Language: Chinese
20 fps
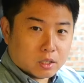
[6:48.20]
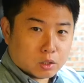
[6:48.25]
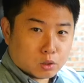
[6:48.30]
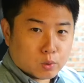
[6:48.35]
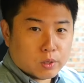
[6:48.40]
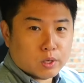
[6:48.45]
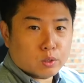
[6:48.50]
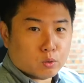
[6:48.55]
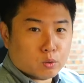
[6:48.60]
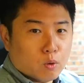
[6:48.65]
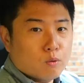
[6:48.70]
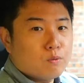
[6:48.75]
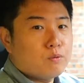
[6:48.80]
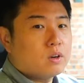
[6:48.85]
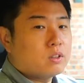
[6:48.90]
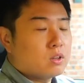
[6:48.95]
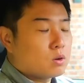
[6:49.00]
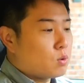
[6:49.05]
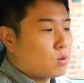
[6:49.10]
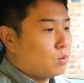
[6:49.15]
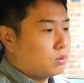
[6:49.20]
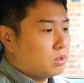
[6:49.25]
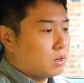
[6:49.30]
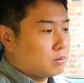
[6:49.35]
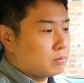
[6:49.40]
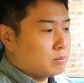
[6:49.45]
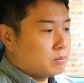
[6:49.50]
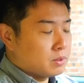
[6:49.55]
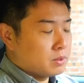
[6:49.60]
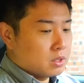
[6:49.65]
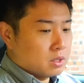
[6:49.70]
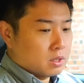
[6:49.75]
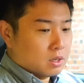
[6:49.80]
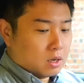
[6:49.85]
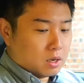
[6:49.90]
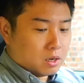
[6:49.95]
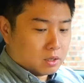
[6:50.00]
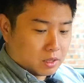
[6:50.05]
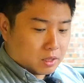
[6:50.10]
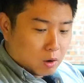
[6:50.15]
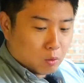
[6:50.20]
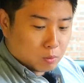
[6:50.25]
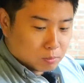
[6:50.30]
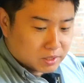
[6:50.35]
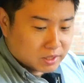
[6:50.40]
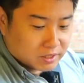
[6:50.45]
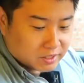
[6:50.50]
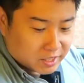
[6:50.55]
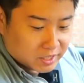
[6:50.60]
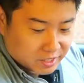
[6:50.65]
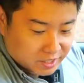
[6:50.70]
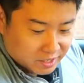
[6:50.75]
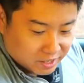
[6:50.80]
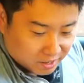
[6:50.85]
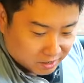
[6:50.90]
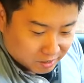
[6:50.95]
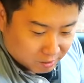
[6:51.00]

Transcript: 座椅通风的功能。呃，但我们今天这个